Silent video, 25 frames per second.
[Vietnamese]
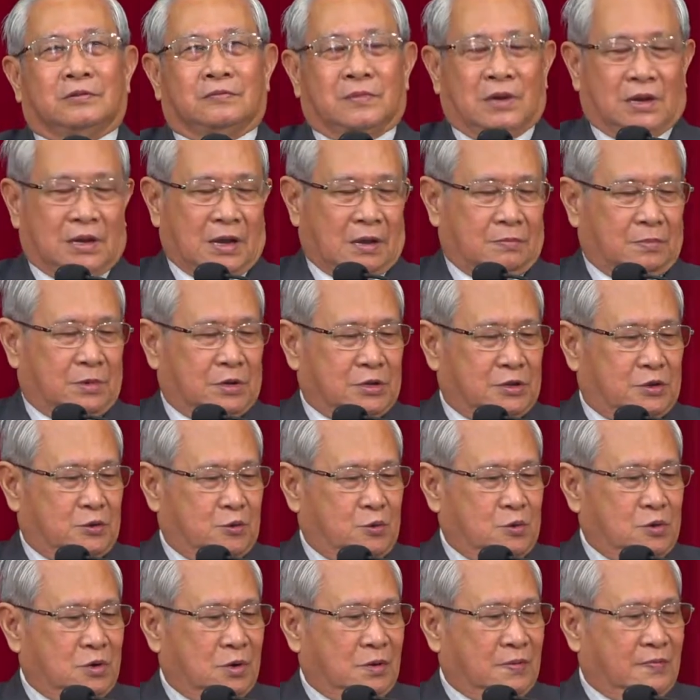Chúng ta cảm ơn
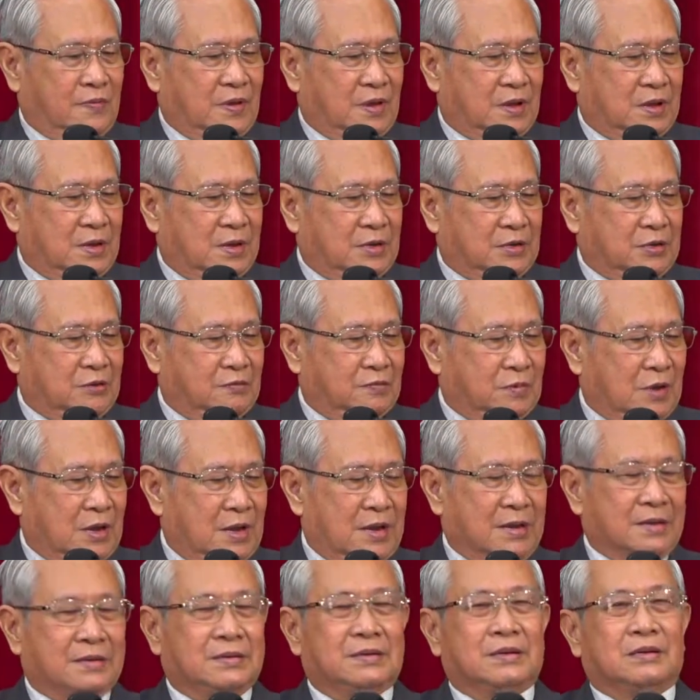Chúa vì cớ chúng
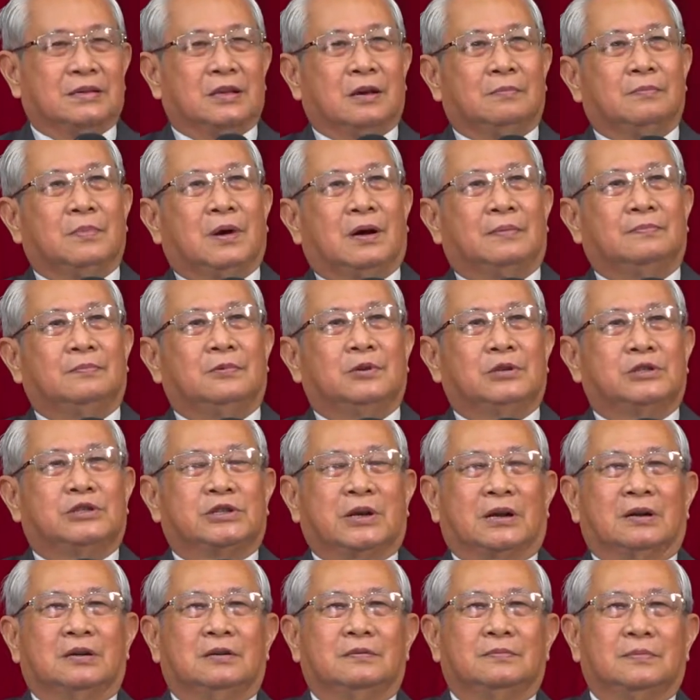ta được nhóm họp buổi
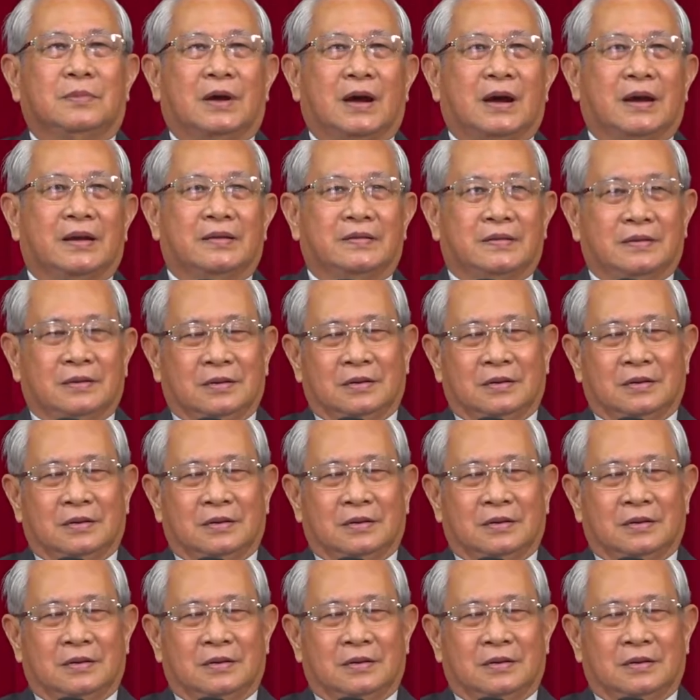sáng hôm nay,